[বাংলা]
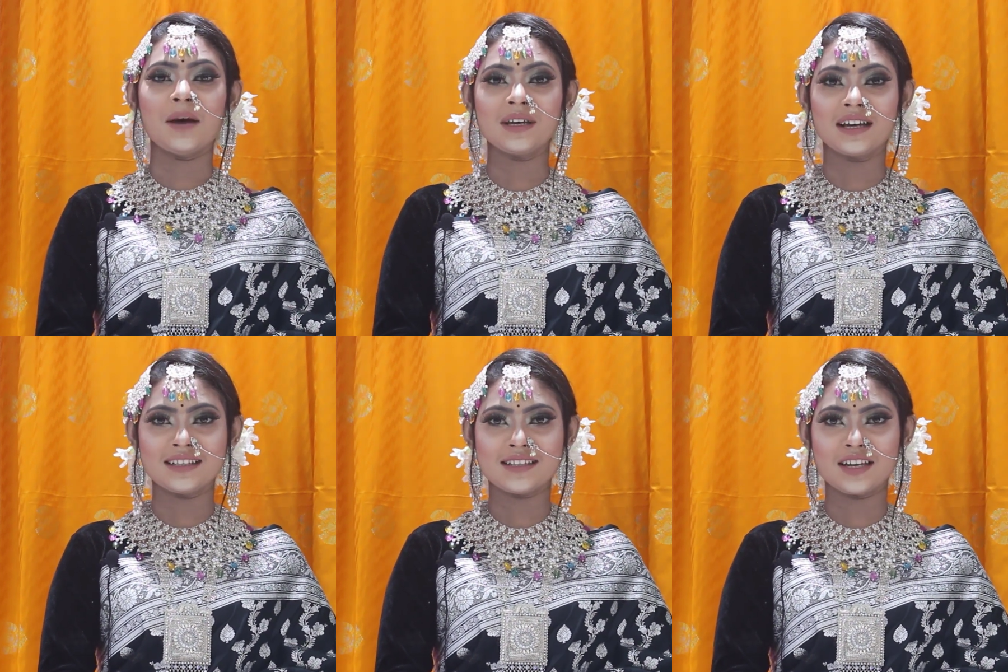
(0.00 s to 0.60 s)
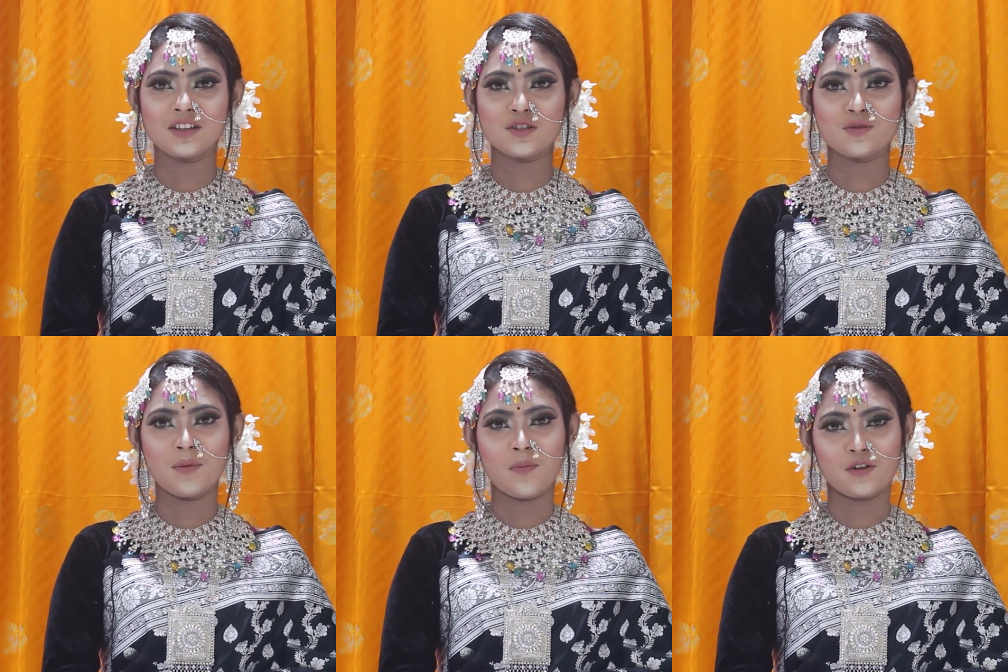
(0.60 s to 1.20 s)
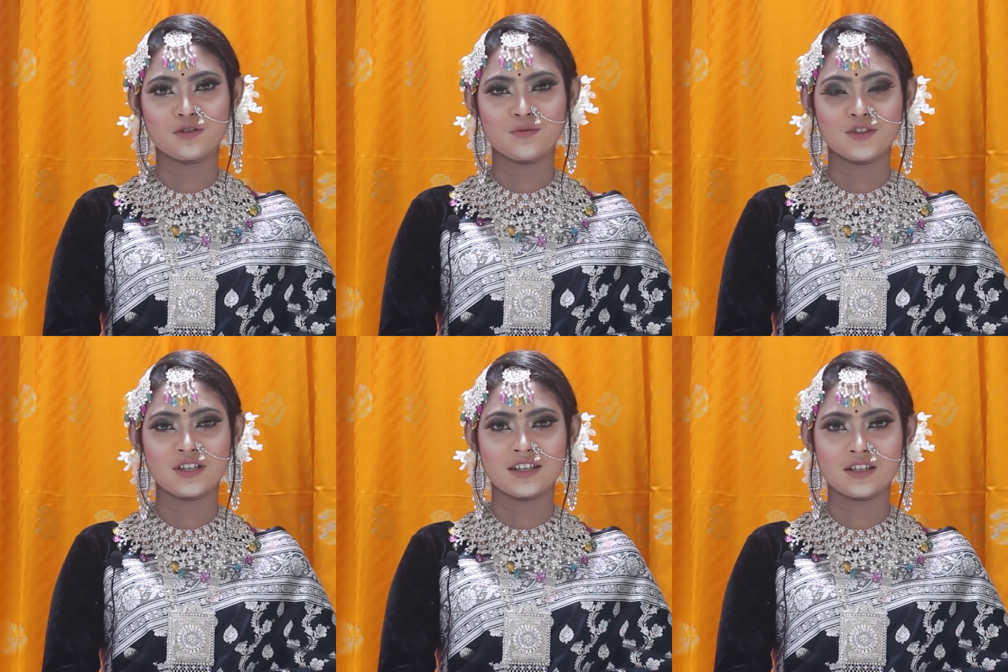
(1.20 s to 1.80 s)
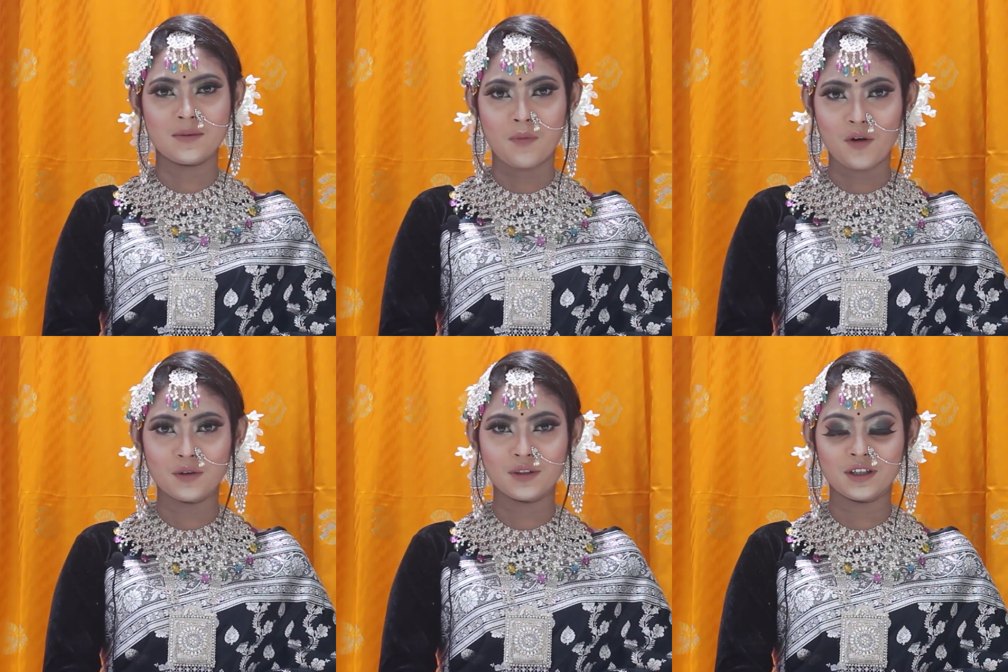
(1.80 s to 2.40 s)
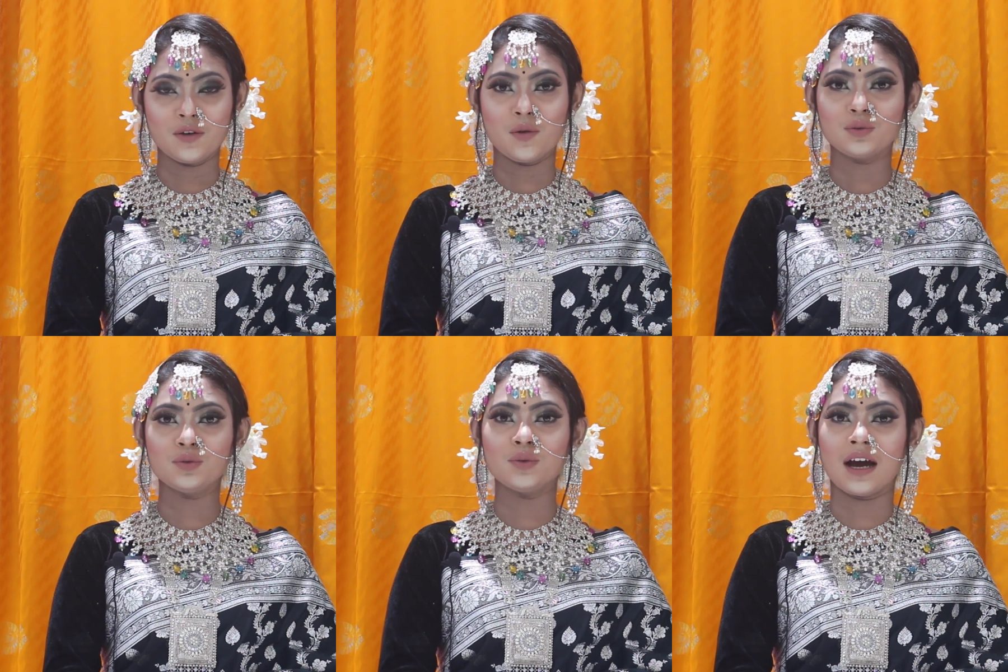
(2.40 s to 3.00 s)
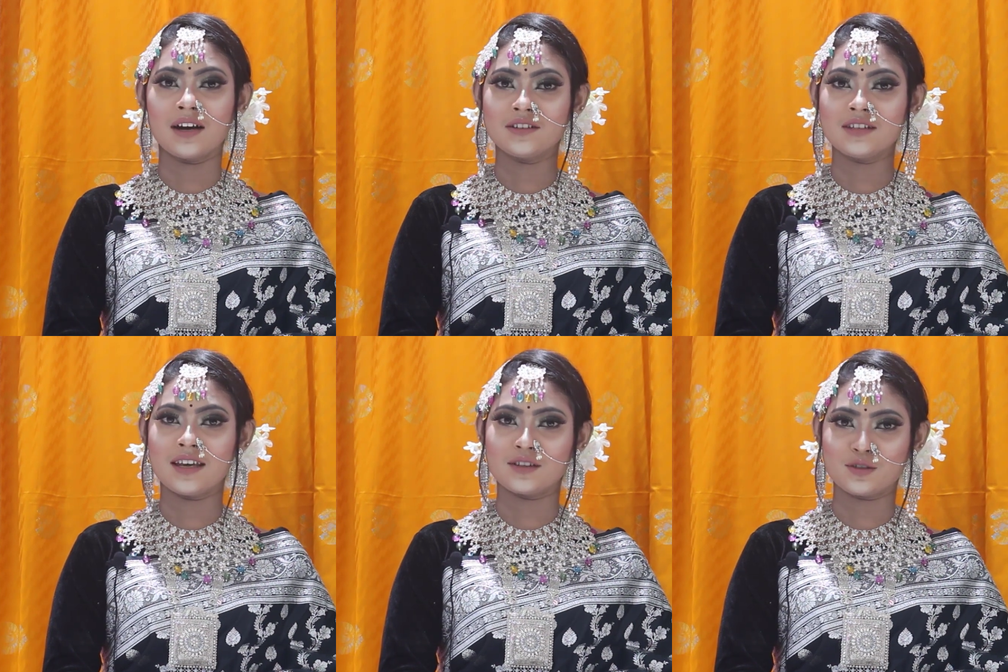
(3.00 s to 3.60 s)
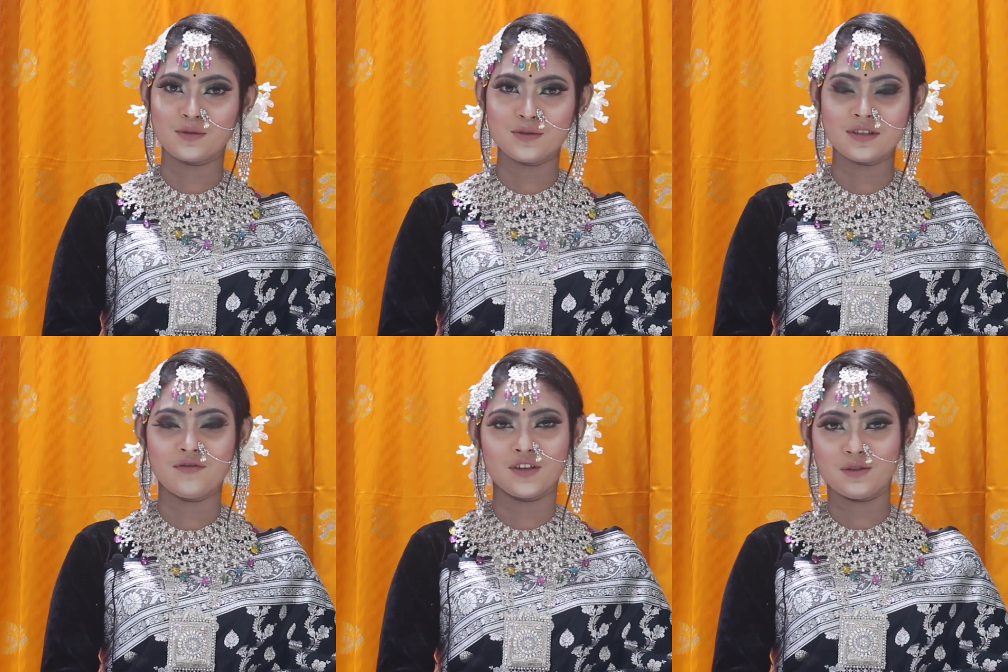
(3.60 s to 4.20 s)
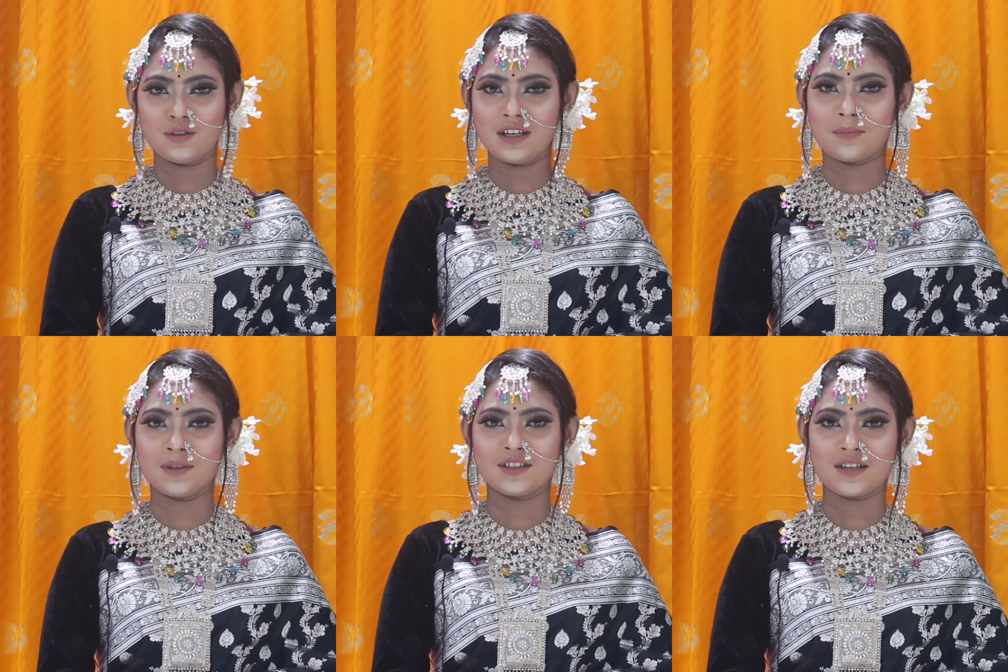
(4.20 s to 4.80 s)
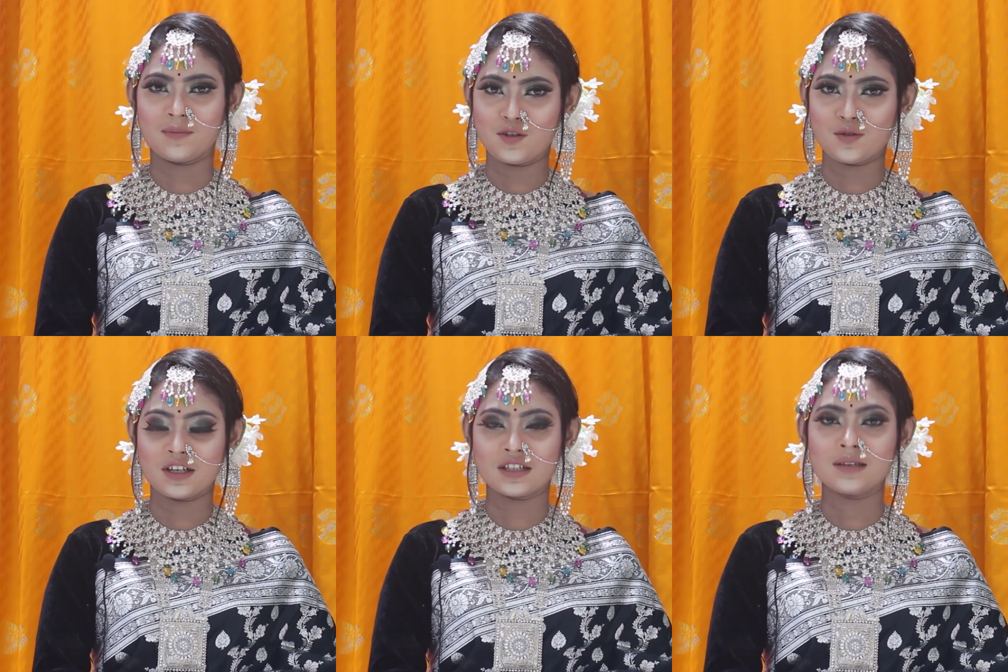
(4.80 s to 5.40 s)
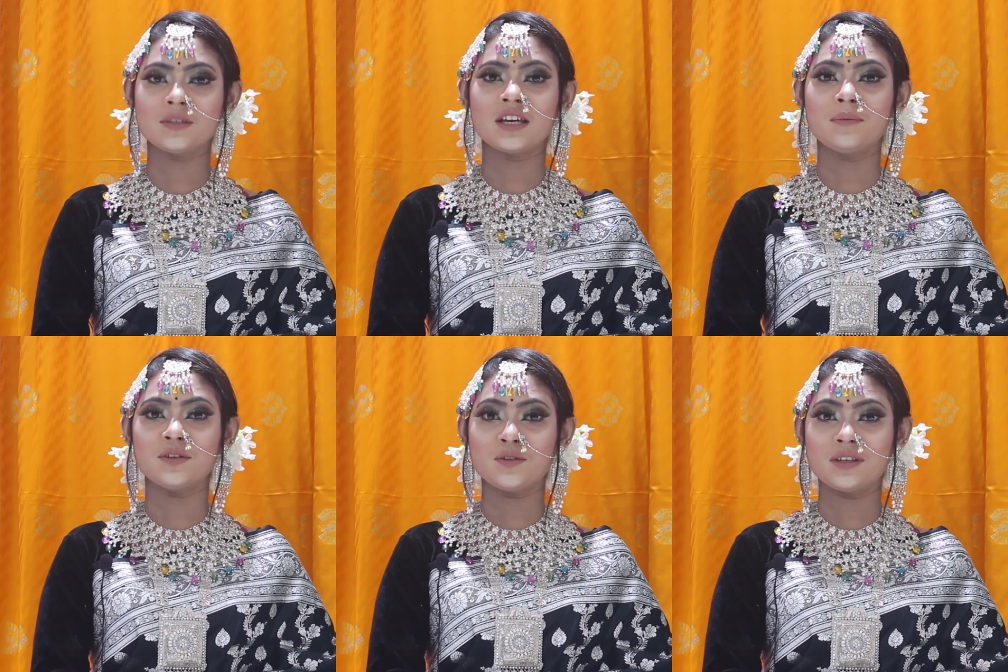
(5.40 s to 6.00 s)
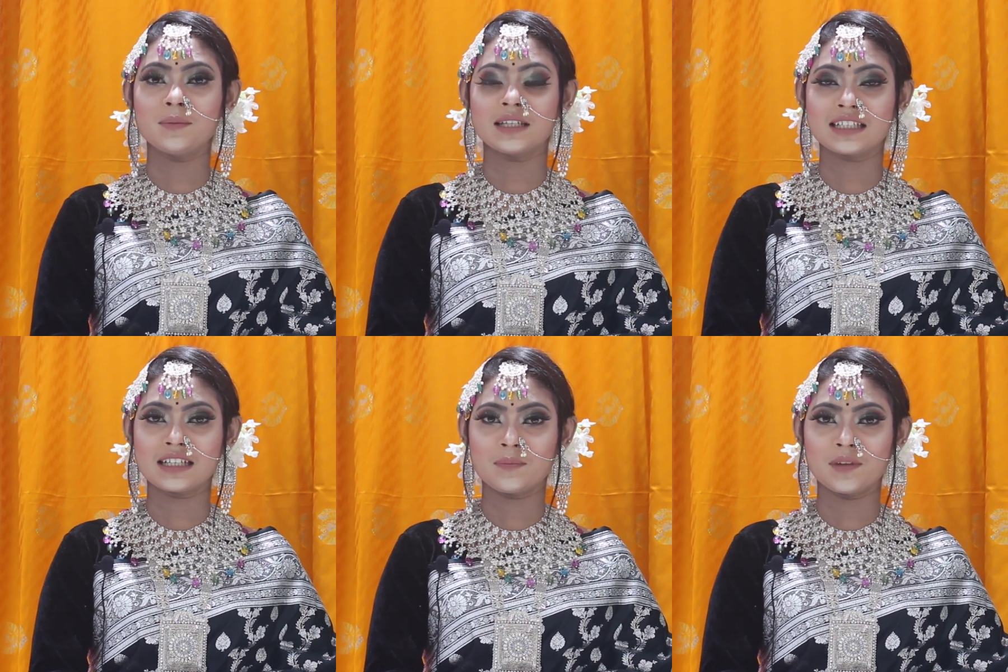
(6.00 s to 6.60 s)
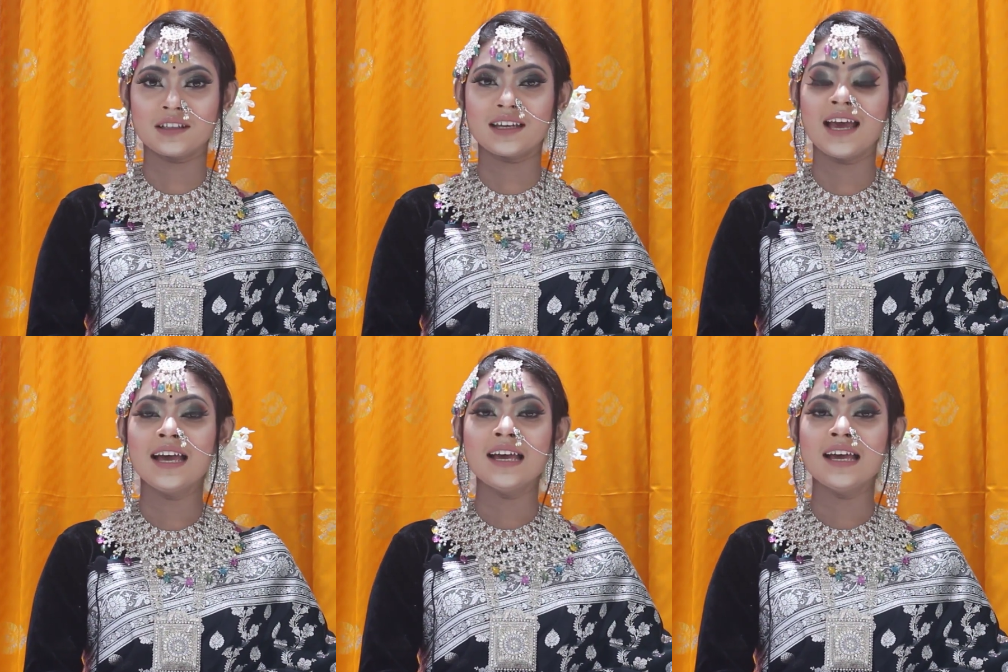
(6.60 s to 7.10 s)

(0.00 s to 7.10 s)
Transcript: আমি খাদিজা আক্তার সুমা পরশমণি সাইজের পক্ষ থেকে নতুন আরেকটি এক্সক্লুসিভ ভিডিও নিয়ে আপনাদের সামনে চলে আসলাম যেই ভিডিওতে আমি আজকে আপনাদেরকে